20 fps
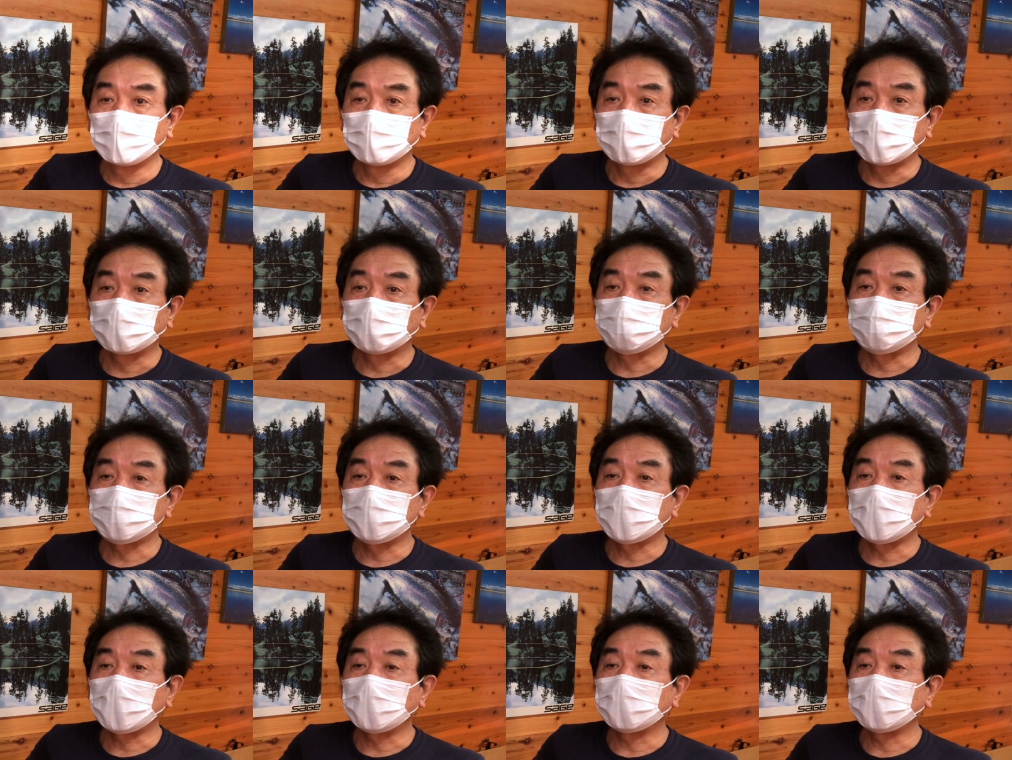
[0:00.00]
ね、
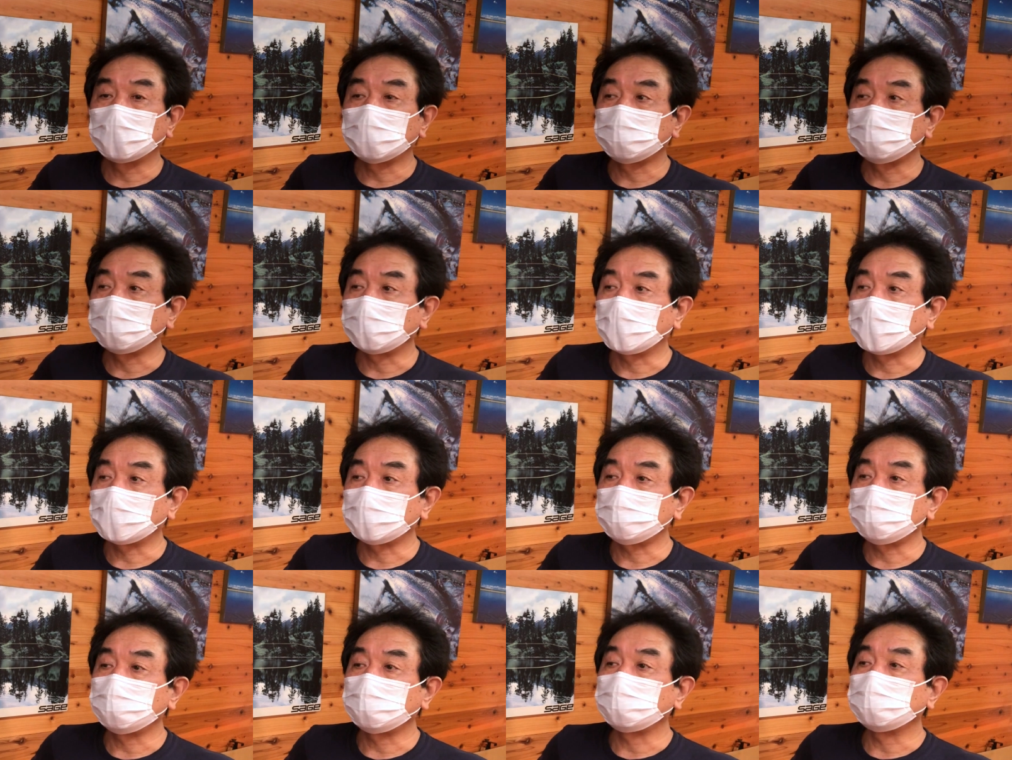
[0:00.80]
栃木県内の釣りが
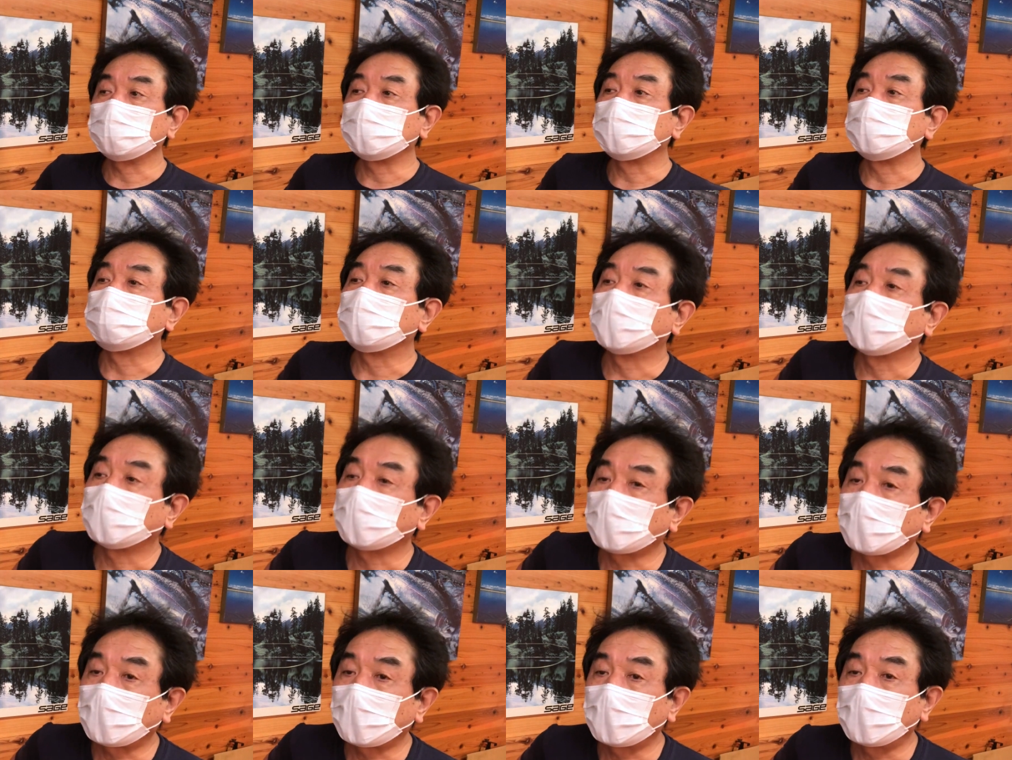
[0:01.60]
19日ま
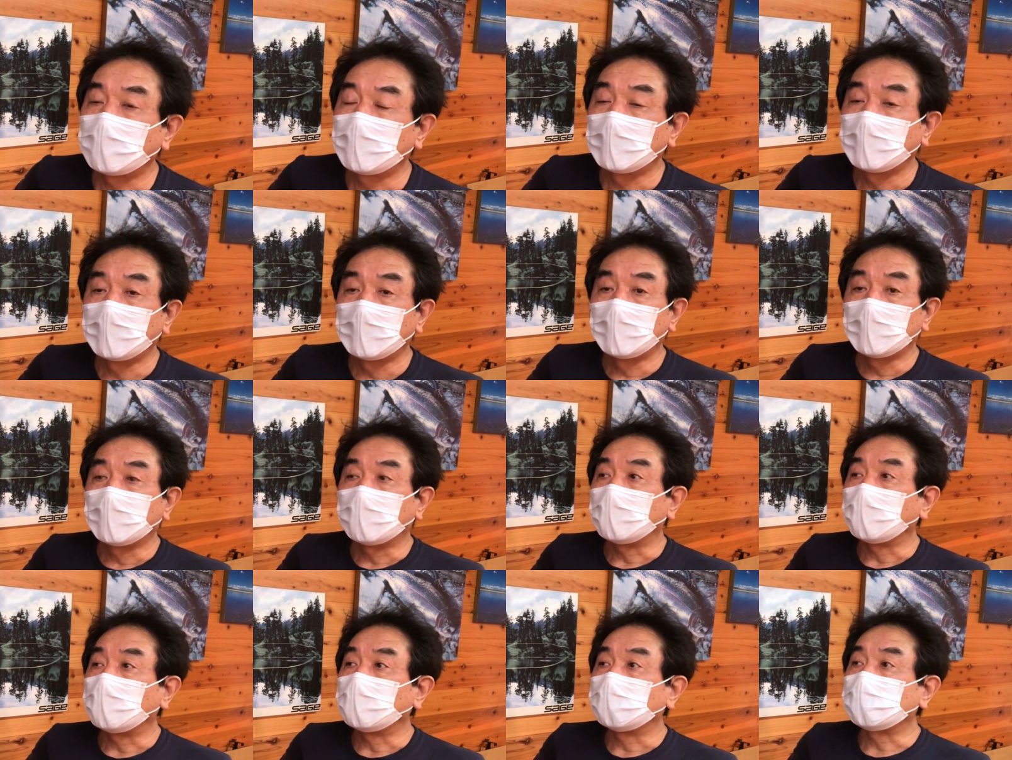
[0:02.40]
で
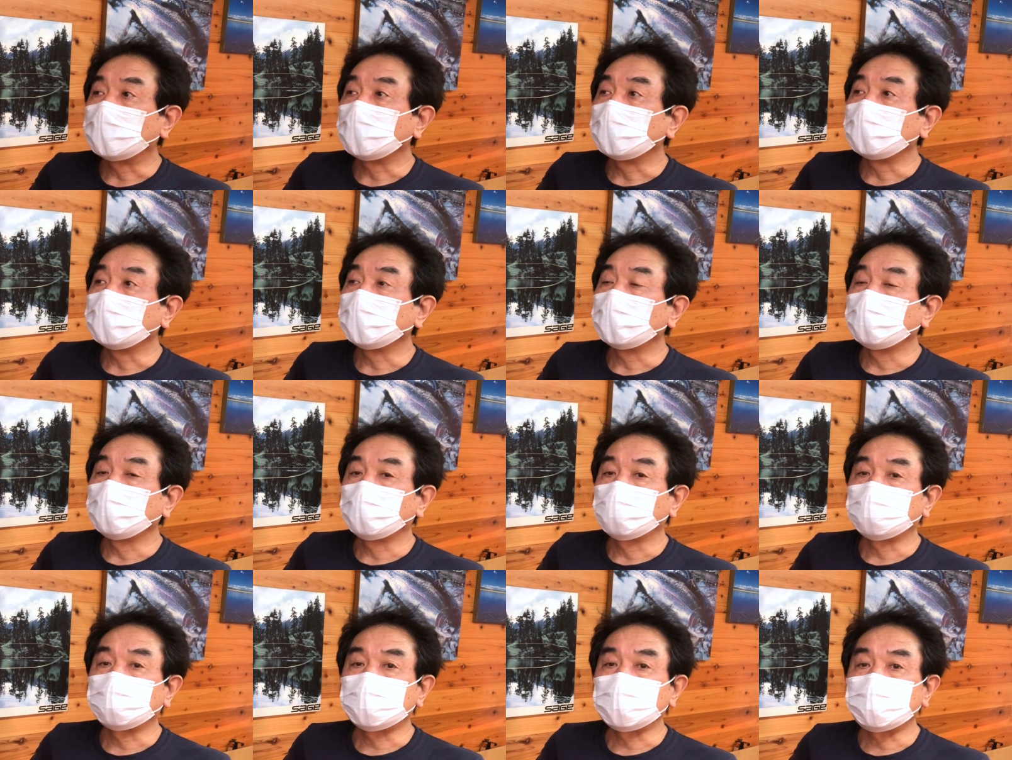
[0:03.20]
で、近隣
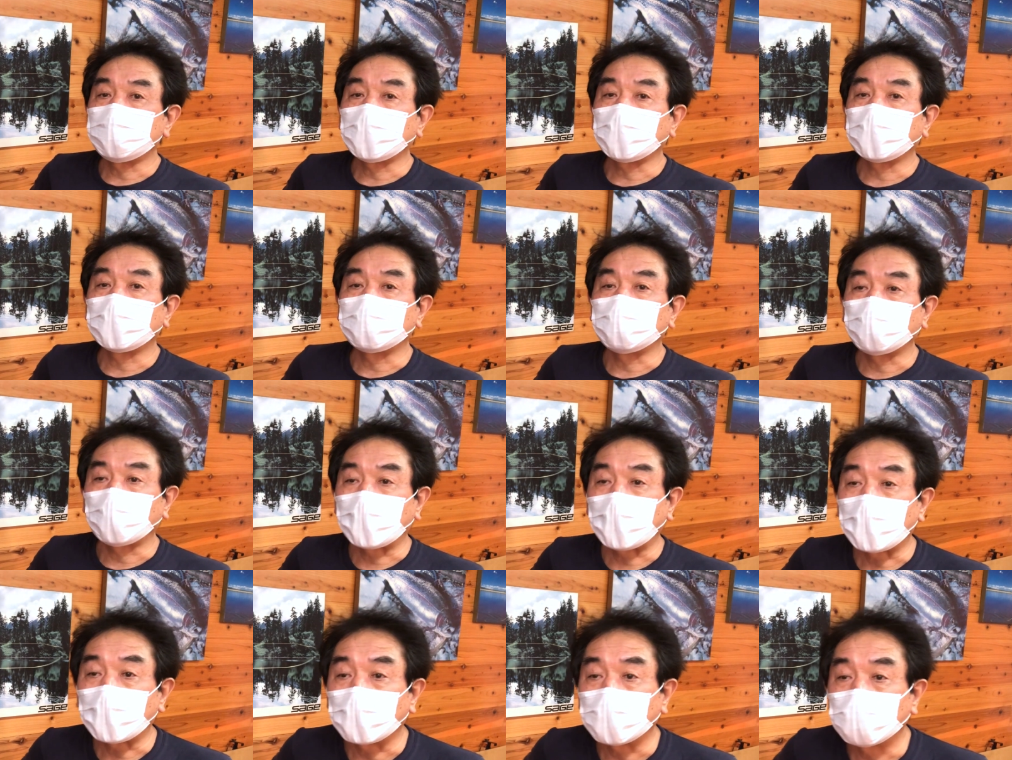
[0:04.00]
の福島県と
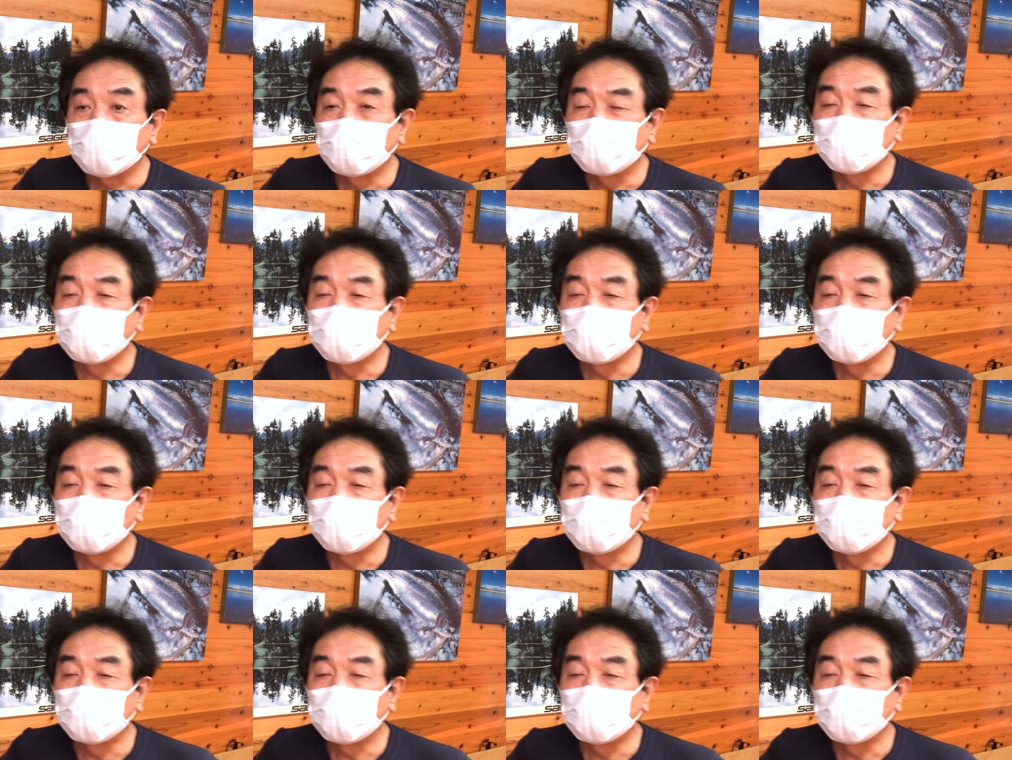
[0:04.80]
か、